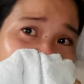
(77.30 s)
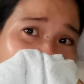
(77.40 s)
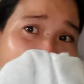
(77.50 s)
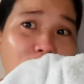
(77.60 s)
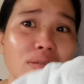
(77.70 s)

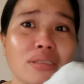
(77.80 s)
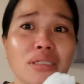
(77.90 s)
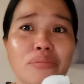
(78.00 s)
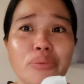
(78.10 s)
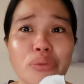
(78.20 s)
Pero
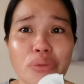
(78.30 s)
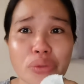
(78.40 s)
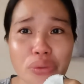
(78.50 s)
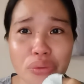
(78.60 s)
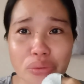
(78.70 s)
hindi po
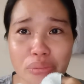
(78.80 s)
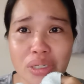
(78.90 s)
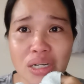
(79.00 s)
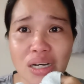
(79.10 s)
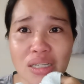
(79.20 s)

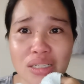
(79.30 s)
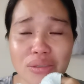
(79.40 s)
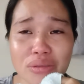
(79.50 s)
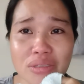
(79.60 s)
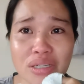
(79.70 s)
gumagana
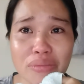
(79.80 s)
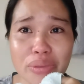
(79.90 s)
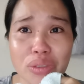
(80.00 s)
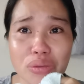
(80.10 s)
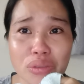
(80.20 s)
yung
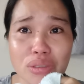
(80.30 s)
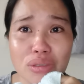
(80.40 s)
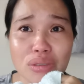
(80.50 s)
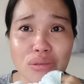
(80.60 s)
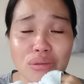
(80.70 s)
revenue.
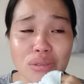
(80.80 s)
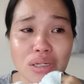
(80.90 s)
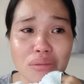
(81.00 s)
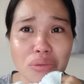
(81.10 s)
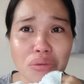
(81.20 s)
Hindi ko
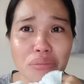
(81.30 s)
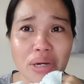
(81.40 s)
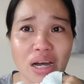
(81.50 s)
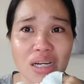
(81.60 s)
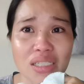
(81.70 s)
alam kung
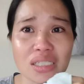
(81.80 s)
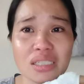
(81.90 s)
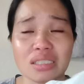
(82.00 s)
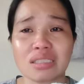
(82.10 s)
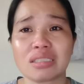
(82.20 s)

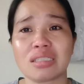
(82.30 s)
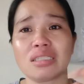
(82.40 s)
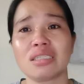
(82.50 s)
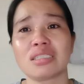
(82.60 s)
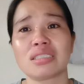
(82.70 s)
bakit.
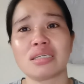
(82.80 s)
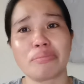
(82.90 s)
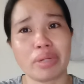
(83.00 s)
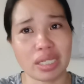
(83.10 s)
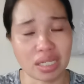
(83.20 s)
Si
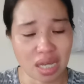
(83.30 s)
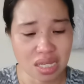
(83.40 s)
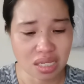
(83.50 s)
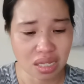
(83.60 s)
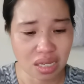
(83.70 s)
Simple
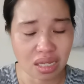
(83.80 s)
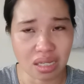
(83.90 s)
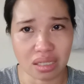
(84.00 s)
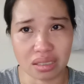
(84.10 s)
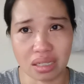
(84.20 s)

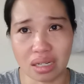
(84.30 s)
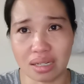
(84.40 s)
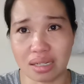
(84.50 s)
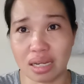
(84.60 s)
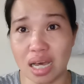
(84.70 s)
Casey
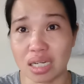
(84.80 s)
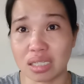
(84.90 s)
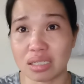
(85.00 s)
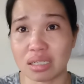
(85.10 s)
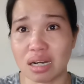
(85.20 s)
na
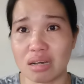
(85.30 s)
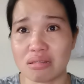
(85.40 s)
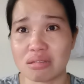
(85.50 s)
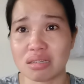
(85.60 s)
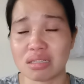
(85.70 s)
lagi nag
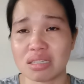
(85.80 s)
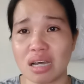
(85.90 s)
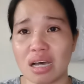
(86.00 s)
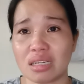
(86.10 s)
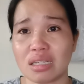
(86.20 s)
ng
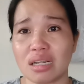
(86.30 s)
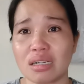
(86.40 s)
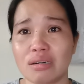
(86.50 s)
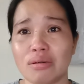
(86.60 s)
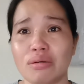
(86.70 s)

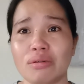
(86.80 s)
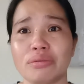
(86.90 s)
channel ko.